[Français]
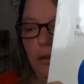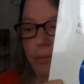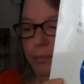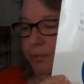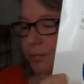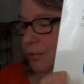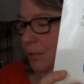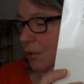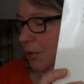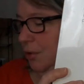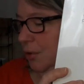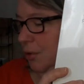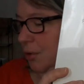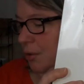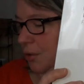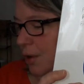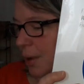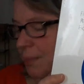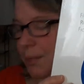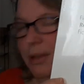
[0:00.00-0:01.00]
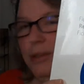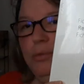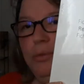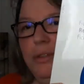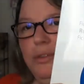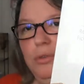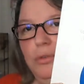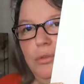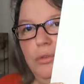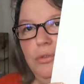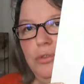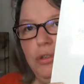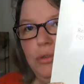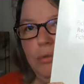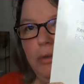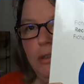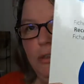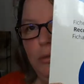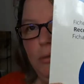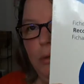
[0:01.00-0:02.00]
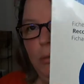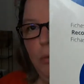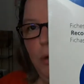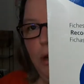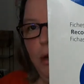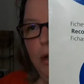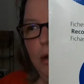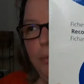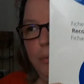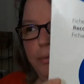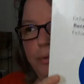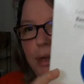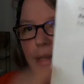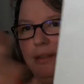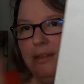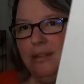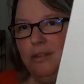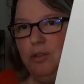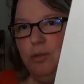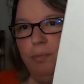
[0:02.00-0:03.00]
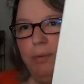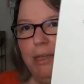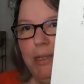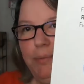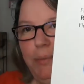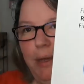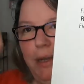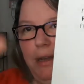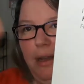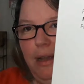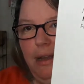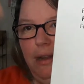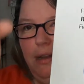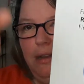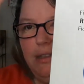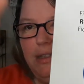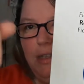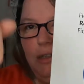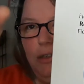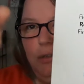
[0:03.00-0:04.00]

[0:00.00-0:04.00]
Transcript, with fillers: pour à peine 8 euros je crois de mémoire. Poulette si tu passes par là, laisse un